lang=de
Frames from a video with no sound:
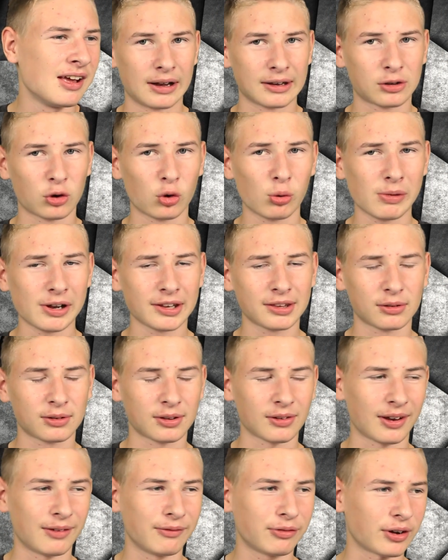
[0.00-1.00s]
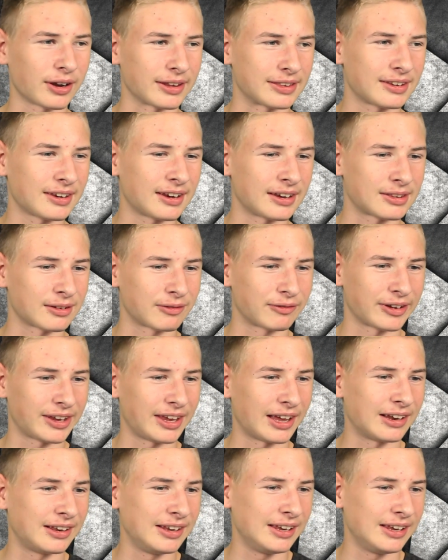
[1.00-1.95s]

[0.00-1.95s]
Also nur mal so zur Info, das sind jetzt so Verkehr,